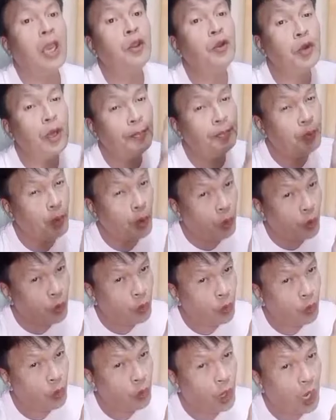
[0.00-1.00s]
Kayo na
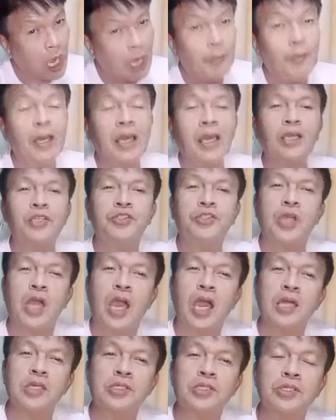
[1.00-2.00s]
po ang
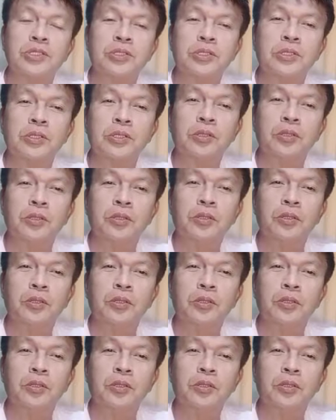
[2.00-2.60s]
mag-adjust.